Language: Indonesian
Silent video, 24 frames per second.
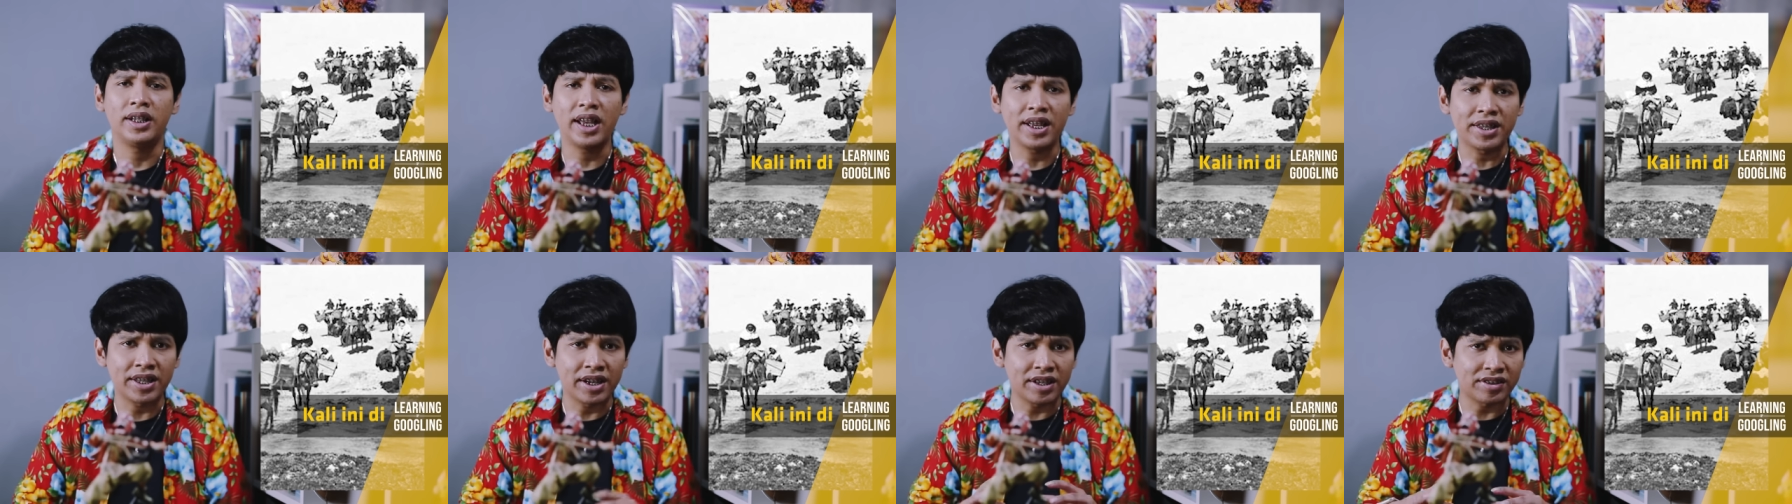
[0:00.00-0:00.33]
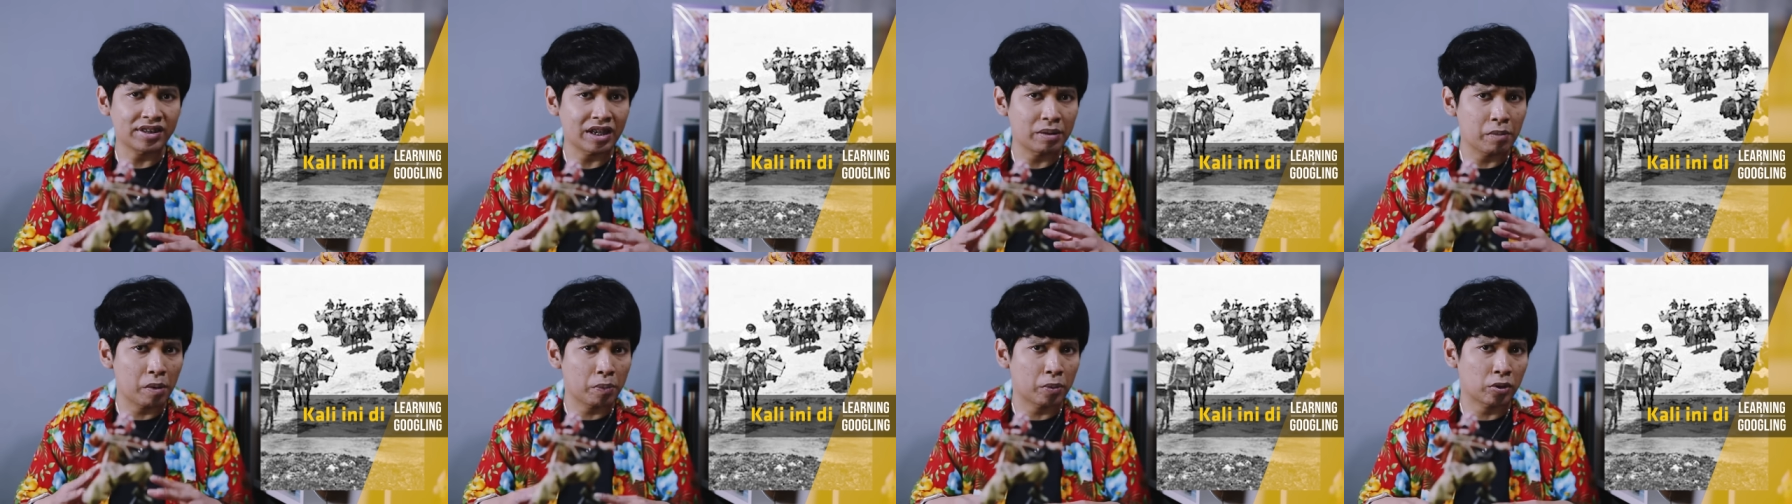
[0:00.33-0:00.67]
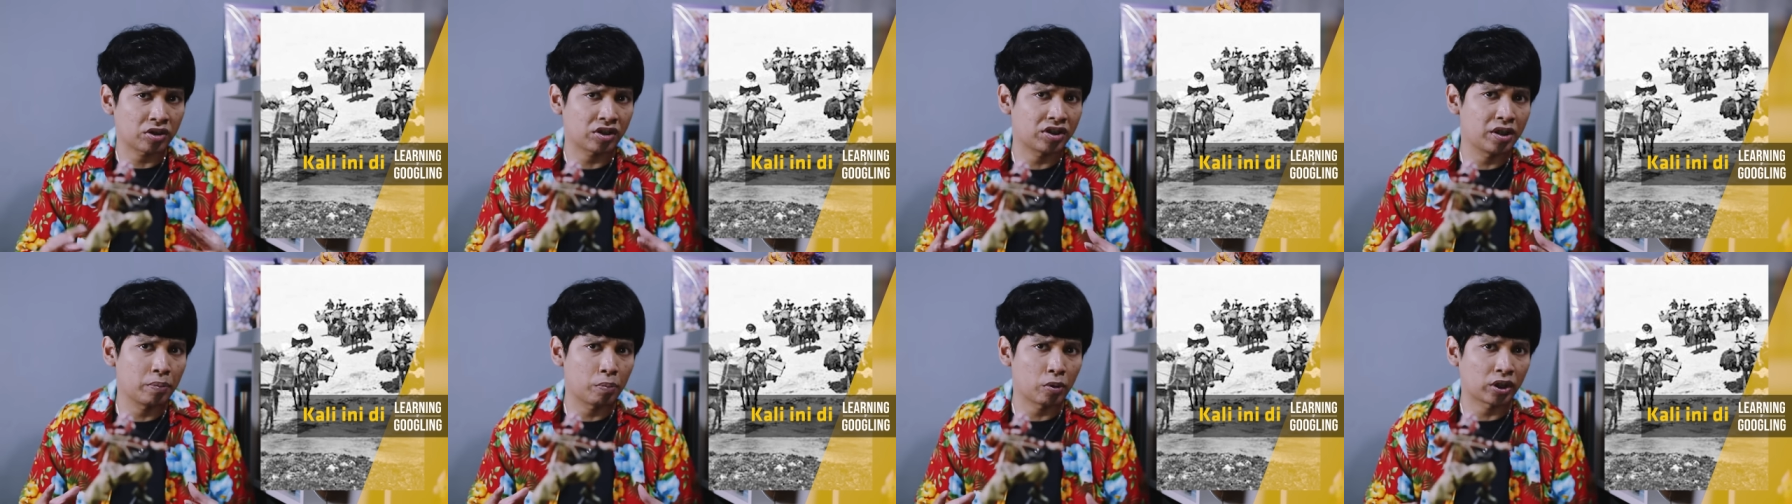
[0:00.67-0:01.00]
Iya, jadi selama
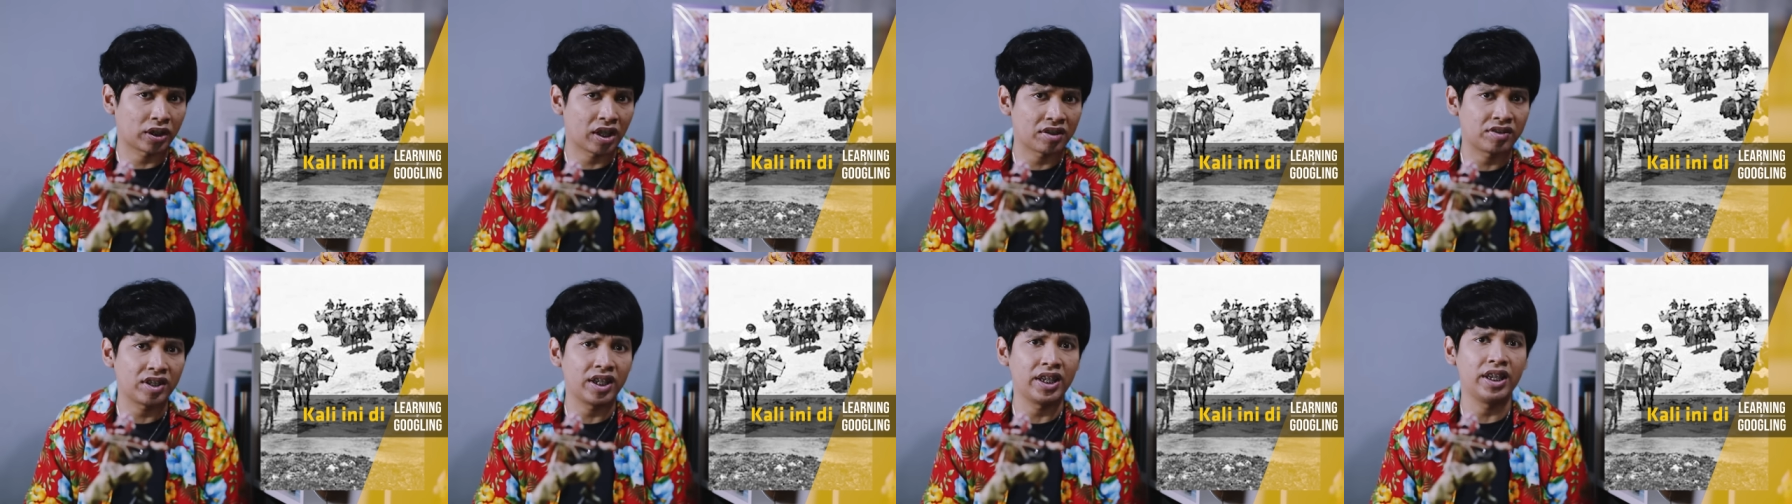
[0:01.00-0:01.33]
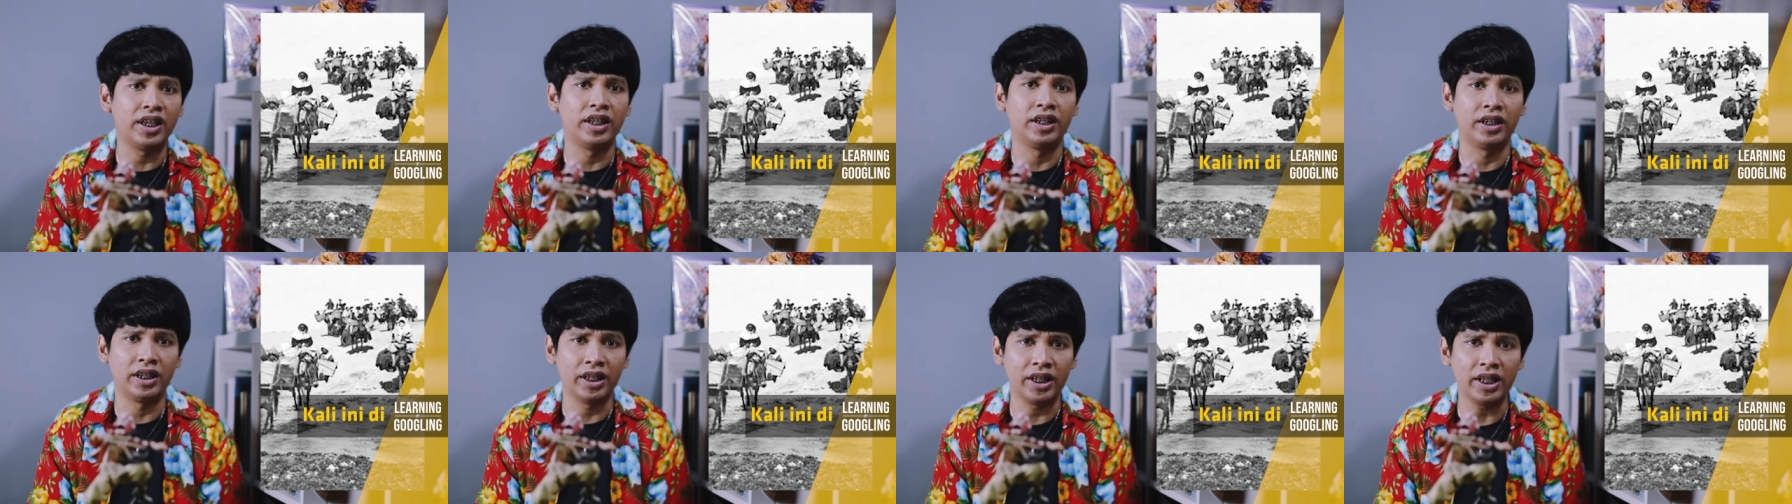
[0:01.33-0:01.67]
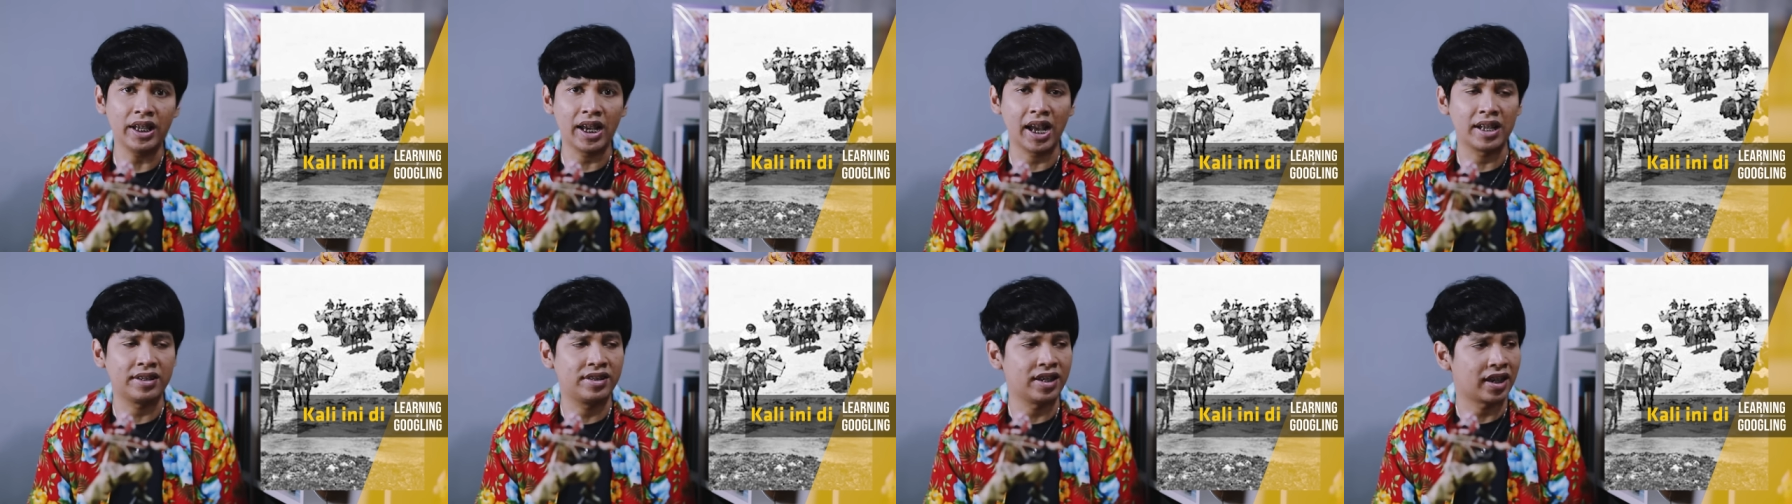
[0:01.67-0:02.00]
proses deportasi
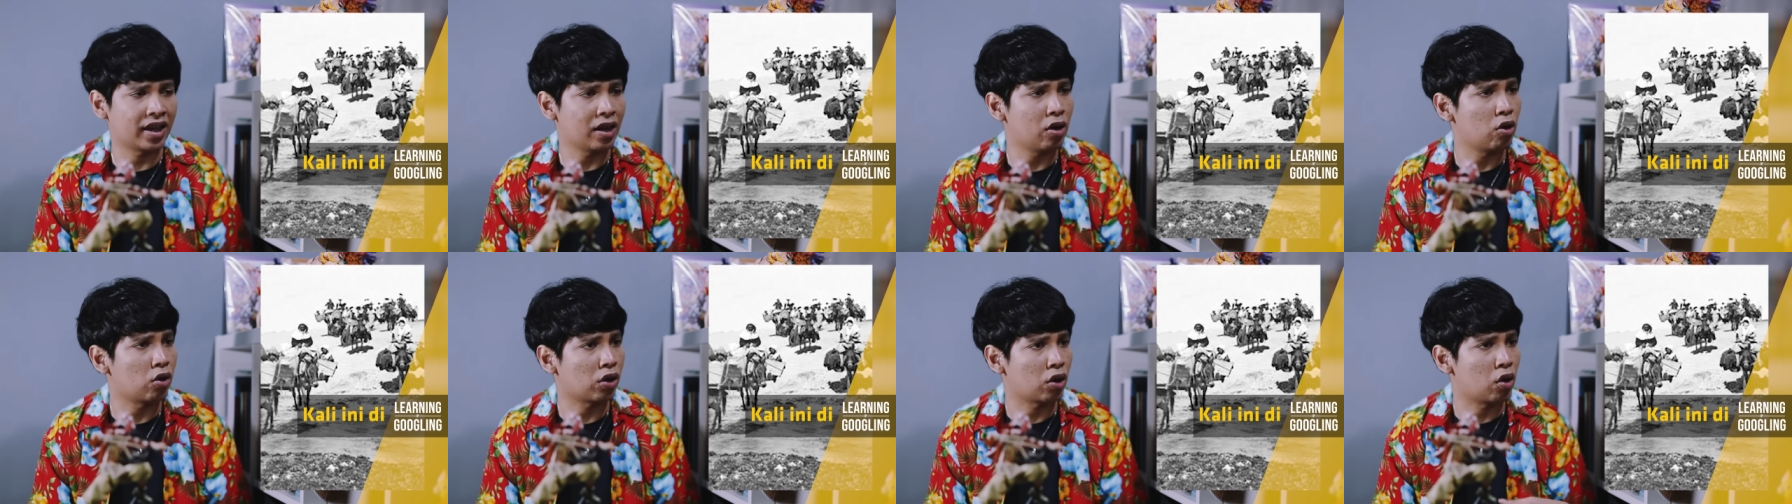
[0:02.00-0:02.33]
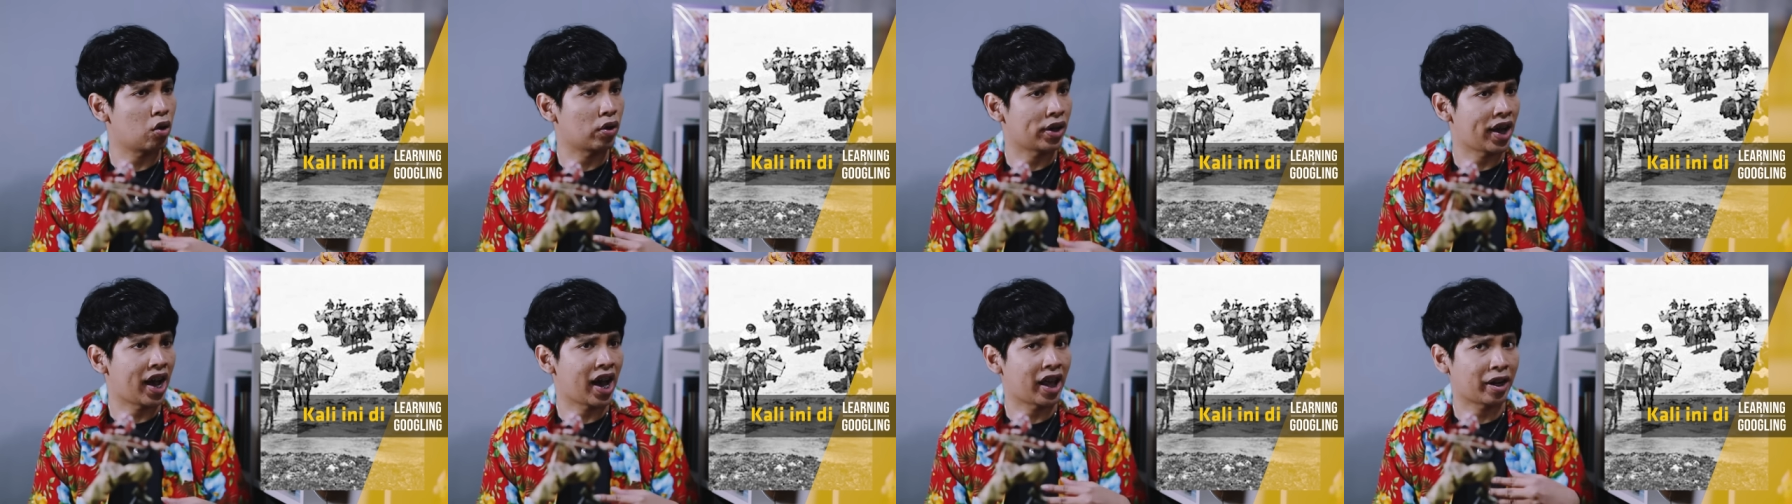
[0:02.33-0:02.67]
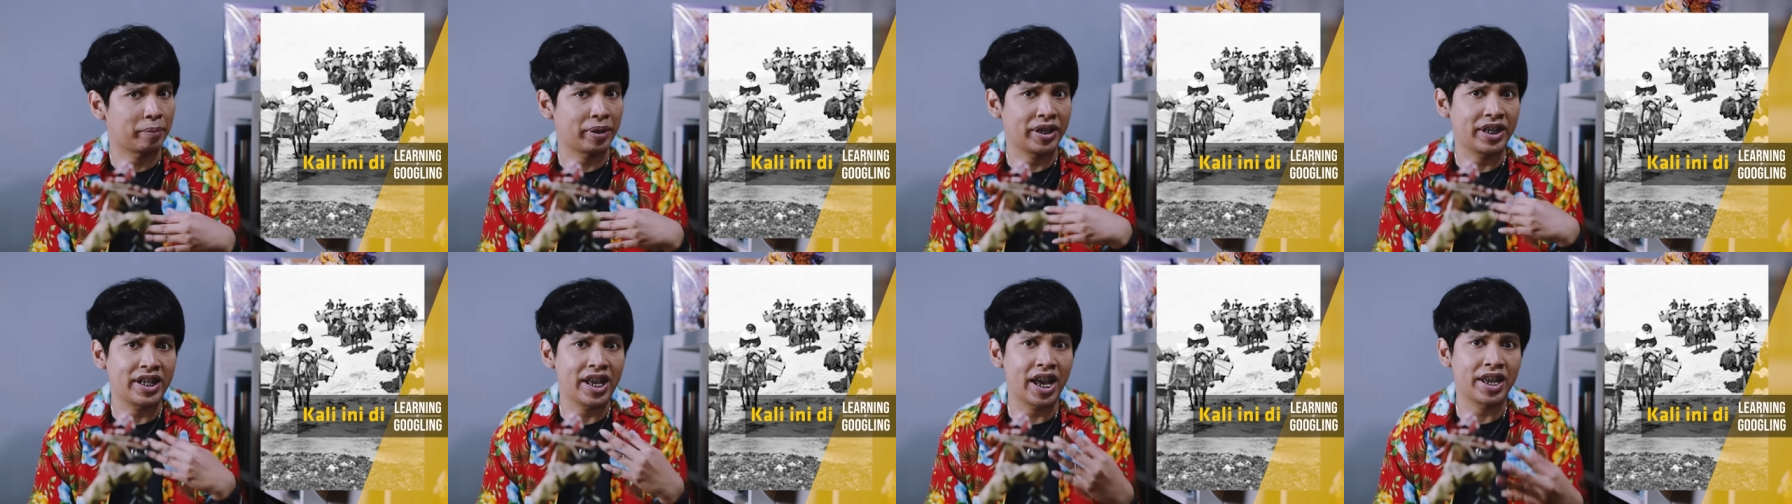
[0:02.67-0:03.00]
ini, nggak jarang orang-orang
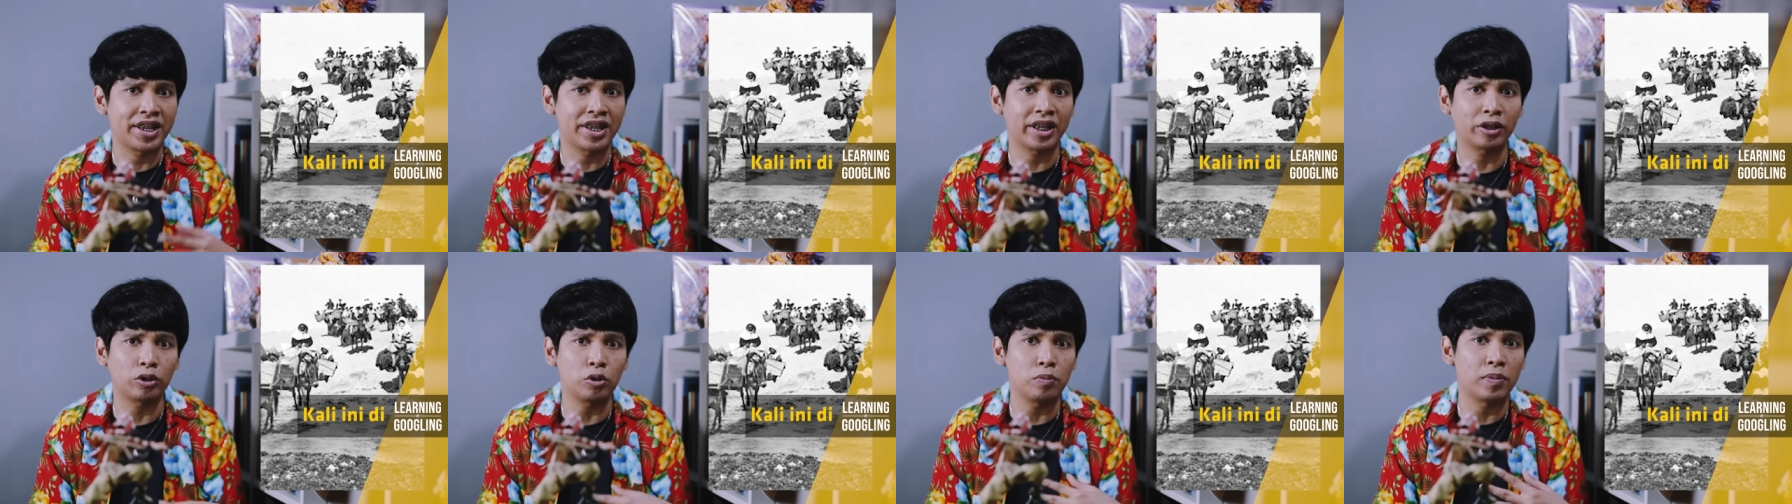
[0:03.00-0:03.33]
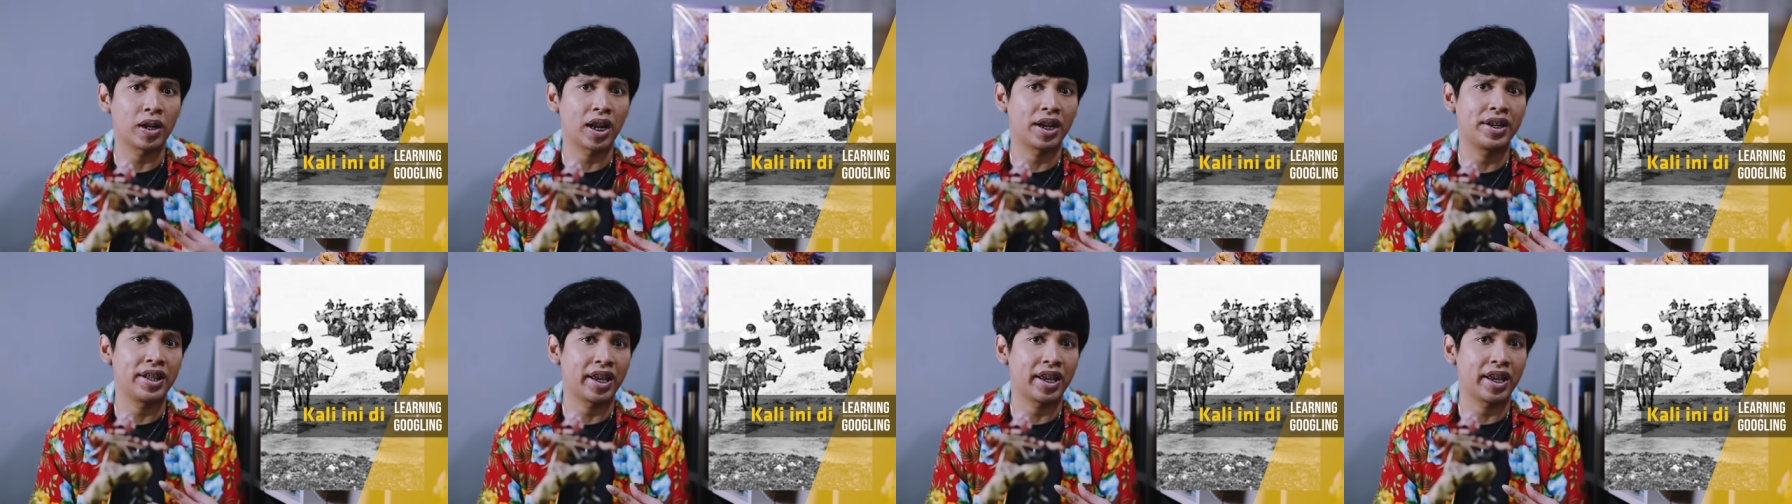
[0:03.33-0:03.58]
Armenianya tuh malah